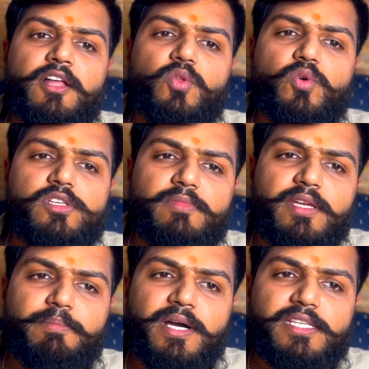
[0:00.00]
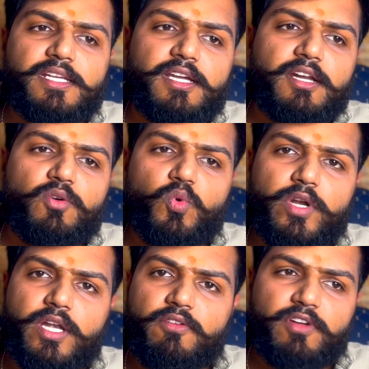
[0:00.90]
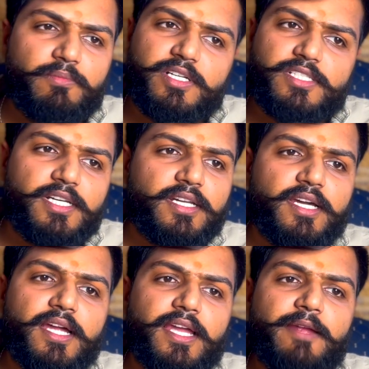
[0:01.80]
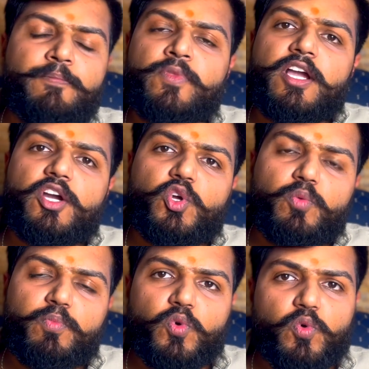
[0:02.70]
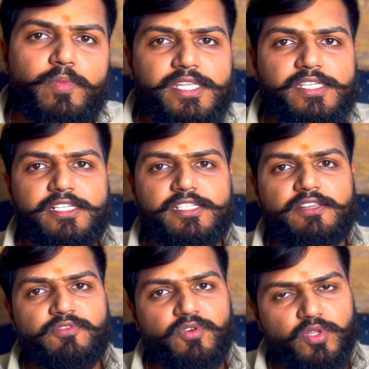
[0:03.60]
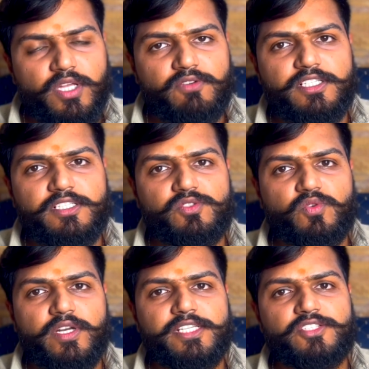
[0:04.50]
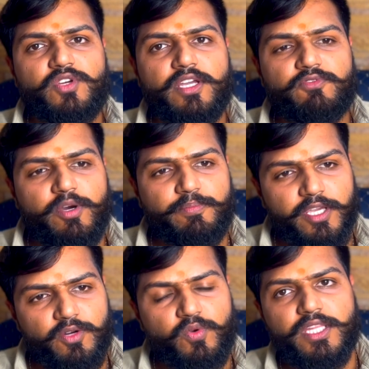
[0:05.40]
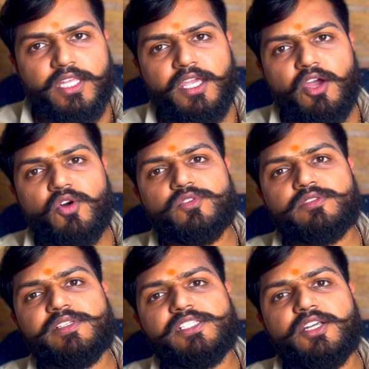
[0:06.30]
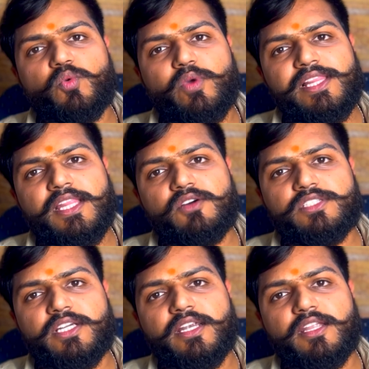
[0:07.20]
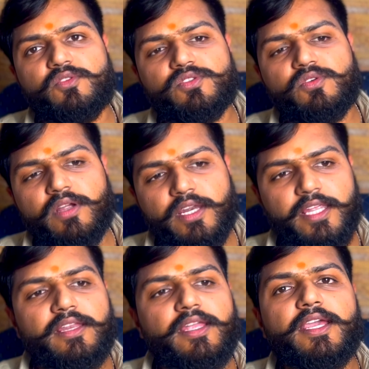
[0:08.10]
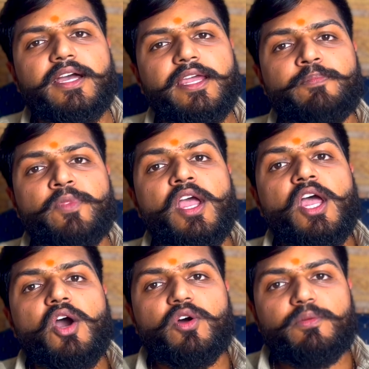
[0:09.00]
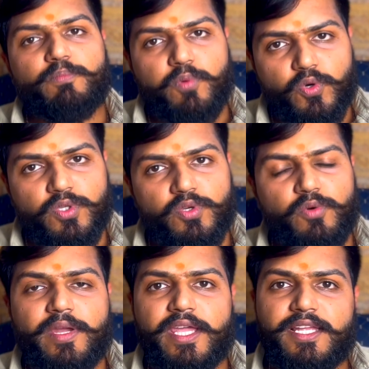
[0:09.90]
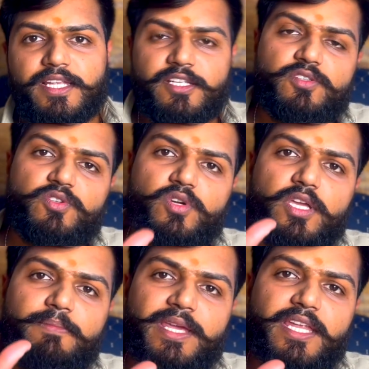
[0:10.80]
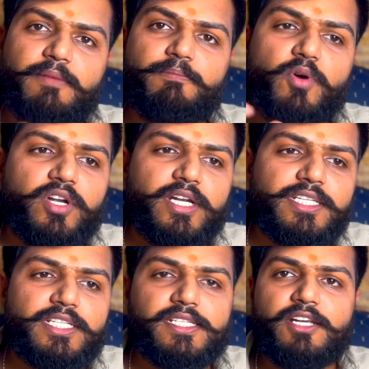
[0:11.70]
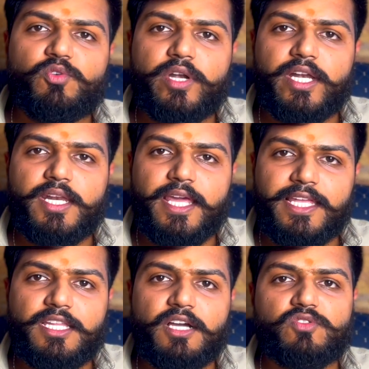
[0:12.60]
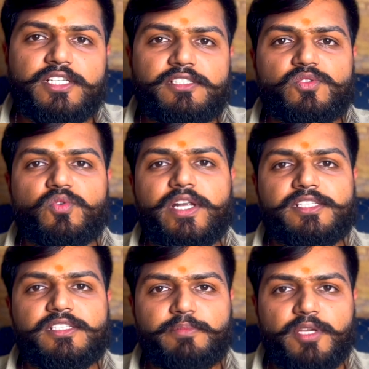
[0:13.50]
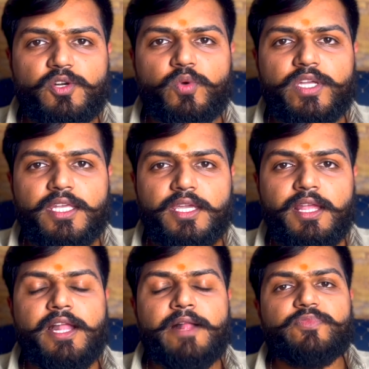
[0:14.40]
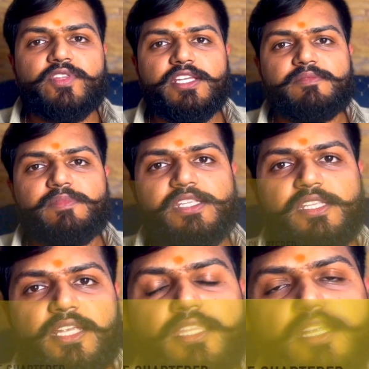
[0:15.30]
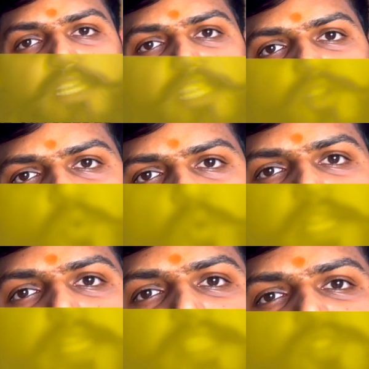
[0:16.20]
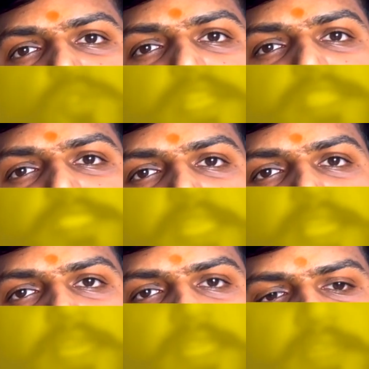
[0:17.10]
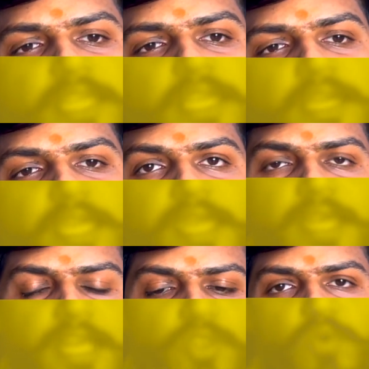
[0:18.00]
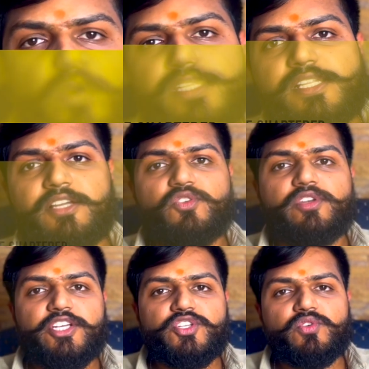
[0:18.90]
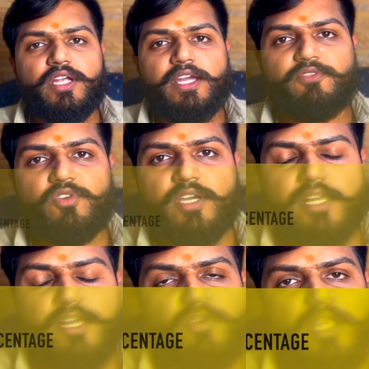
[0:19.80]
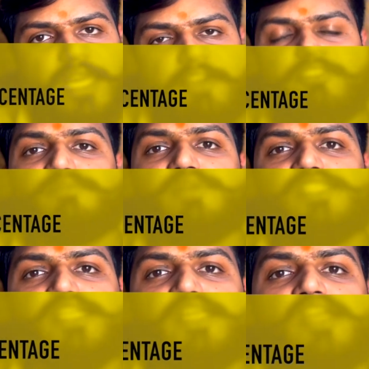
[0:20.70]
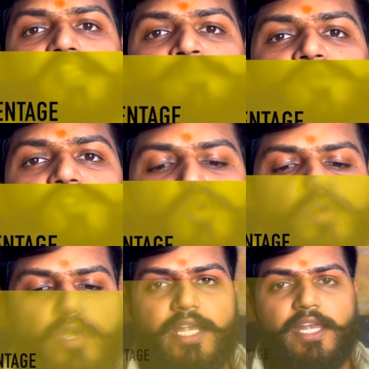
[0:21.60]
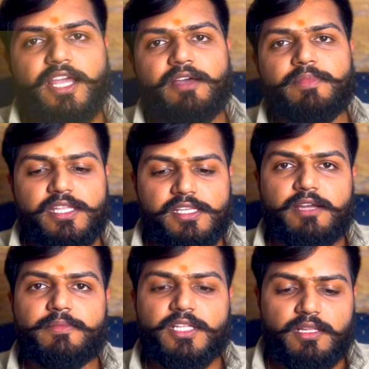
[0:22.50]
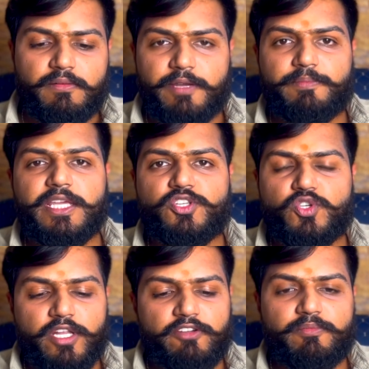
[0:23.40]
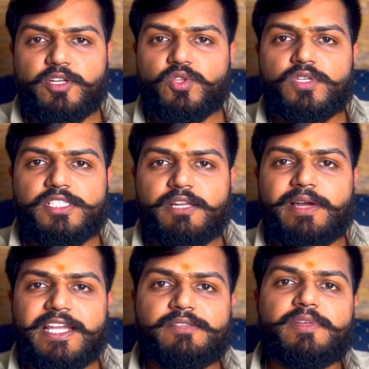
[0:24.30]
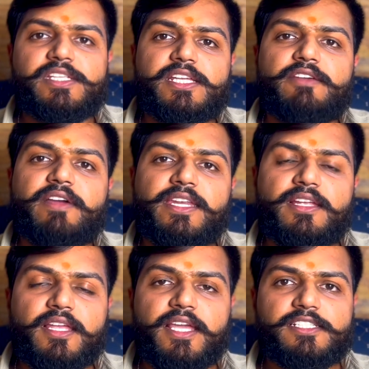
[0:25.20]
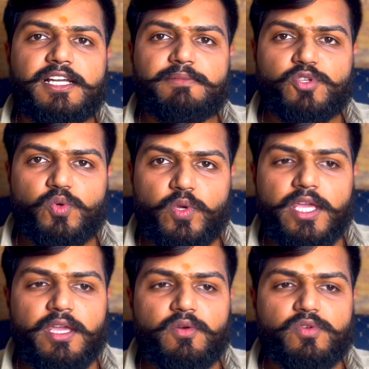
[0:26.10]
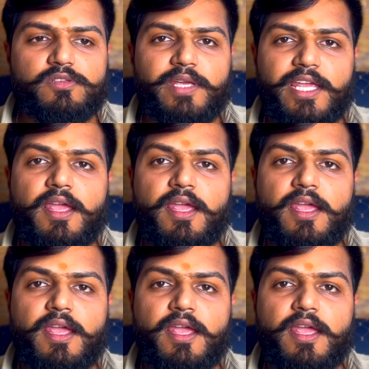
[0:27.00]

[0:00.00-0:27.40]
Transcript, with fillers: तो इसमें पासिंग अराउंड 21 परसेंट का रहा है ग्रुप टू में 64,000 स्टूडेंट्स जो हैं वो अपियर हुए थे और उसमें से 12,000 ने उसको क्लियर किया है और बोथ ग्रुप है जो कि मेन इंपॉर्टेंट चीज है 29,000 स्टूडेंट्स अपियर हुए थे जिसमें से 3,200 स्टूडेंट्स ने क्लियर किया है तो इसका जो रेशियो रहा है वो है अराउंड इलेवन परसेंट तो इंडिया में इसका मतलब अभी जो नवंबर 2022 में सीए फाइनल के एग्जाम्स हुए हैं उसमें